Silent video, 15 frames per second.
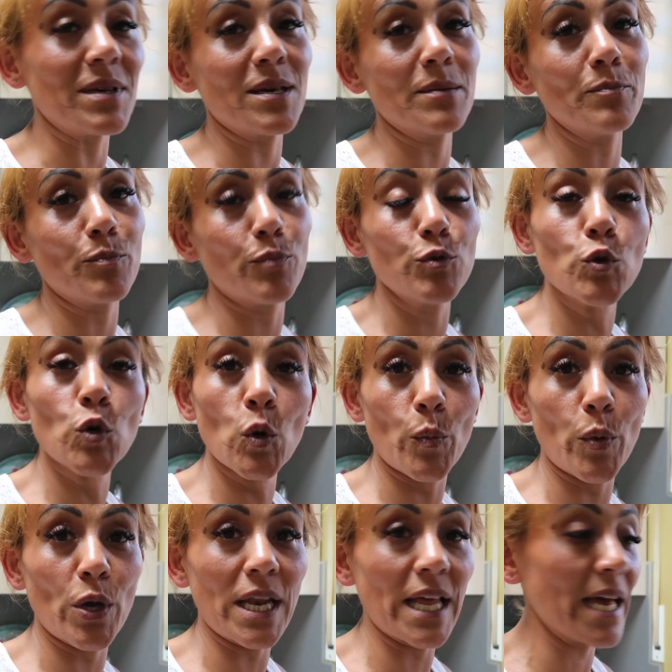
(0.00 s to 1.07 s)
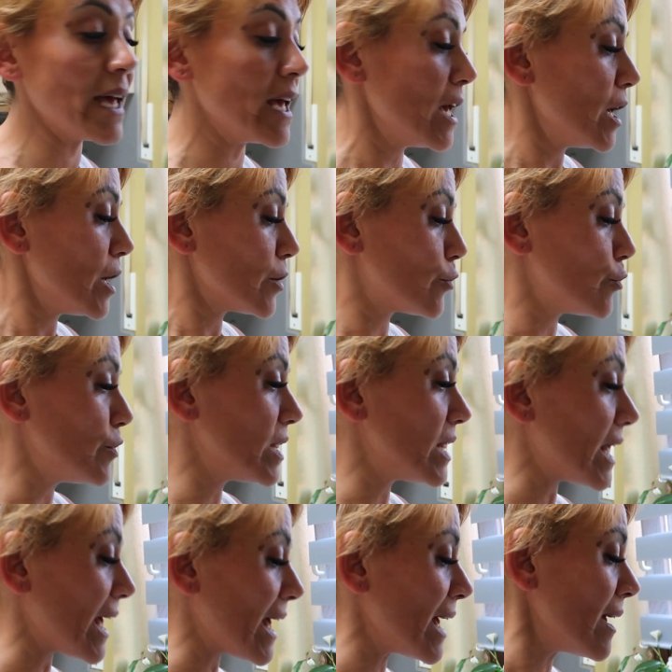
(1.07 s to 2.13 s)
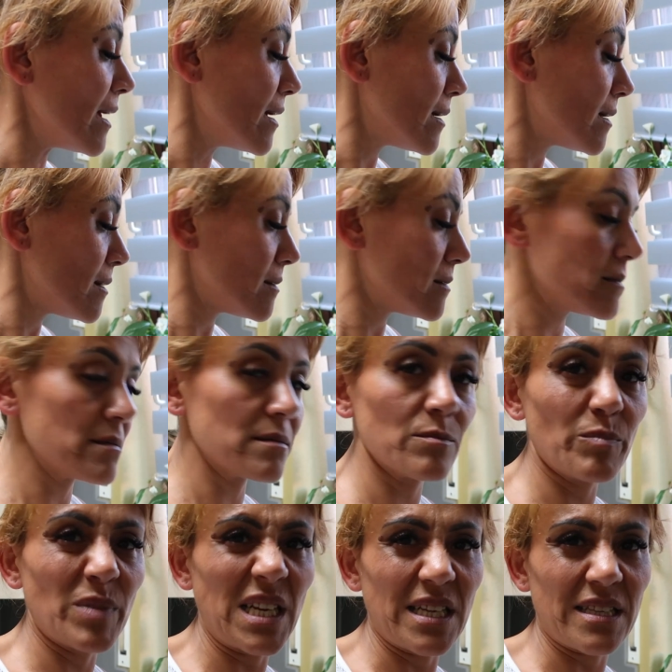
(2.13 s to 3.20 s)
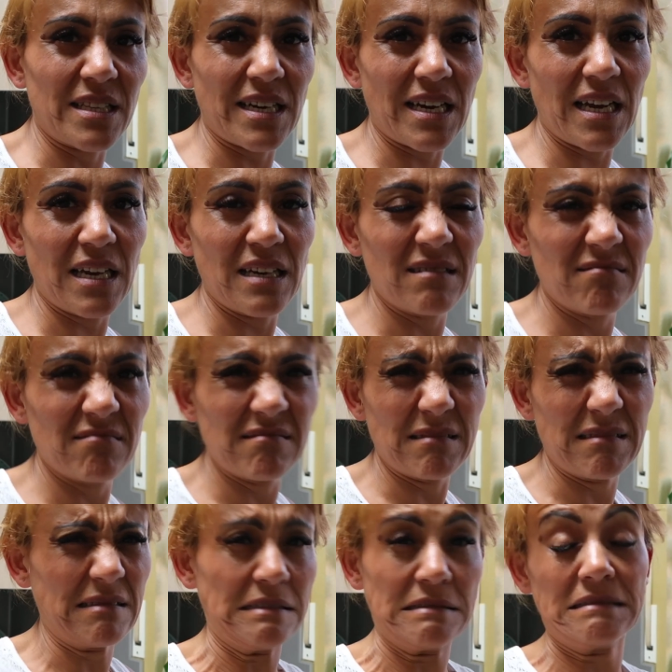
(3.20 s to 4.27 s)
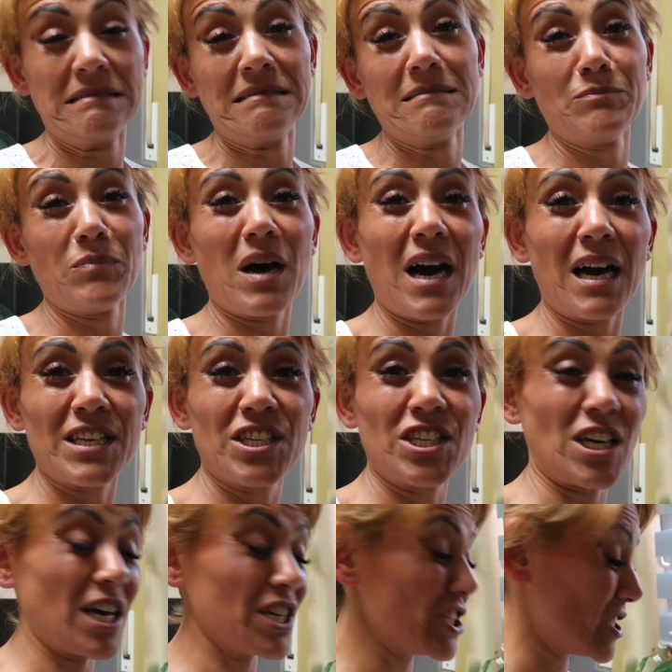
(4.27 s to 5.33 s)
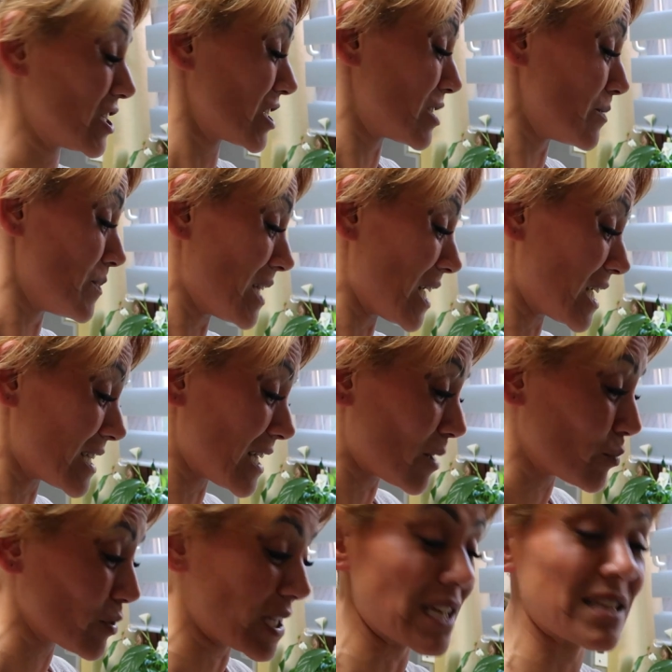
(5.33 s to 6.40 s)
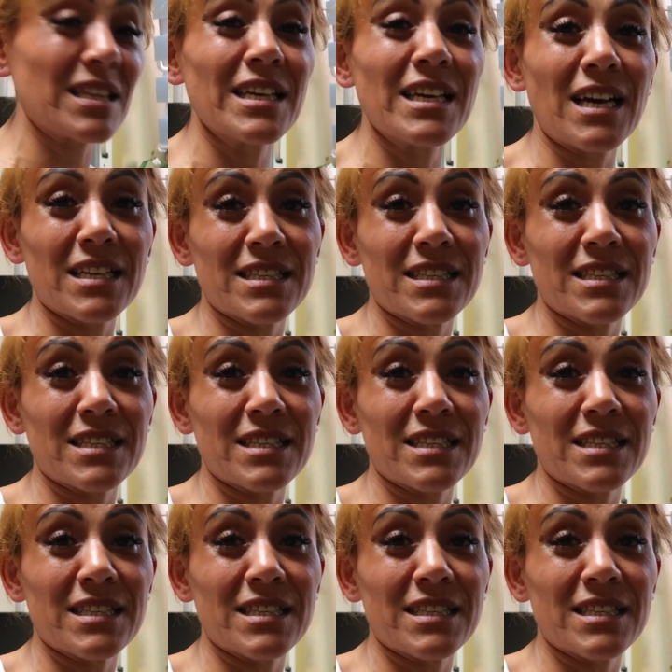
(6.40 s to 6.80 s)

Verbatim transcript: miyim? Bunu böyle günde bir litre. Bu acı acıdır şimdi. Ne kadar bu tatlıyı